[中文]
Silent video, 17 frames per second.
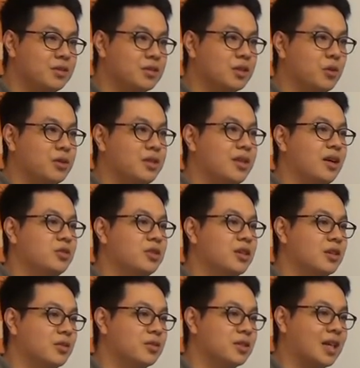就是我提早
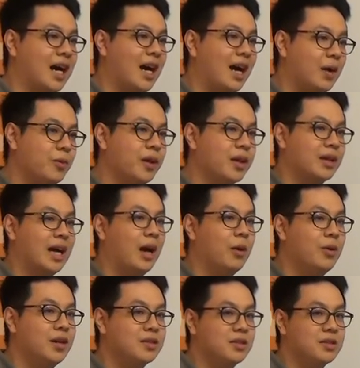去一个的卡位，卡
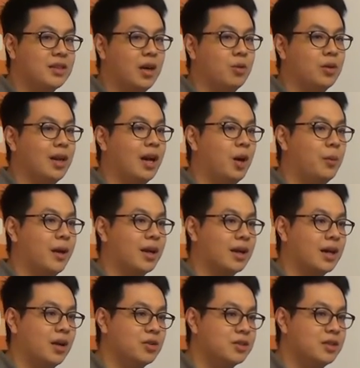位之后，只要我的老
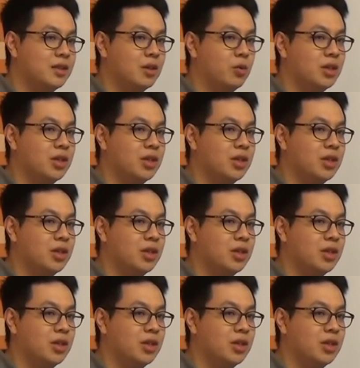板高升了，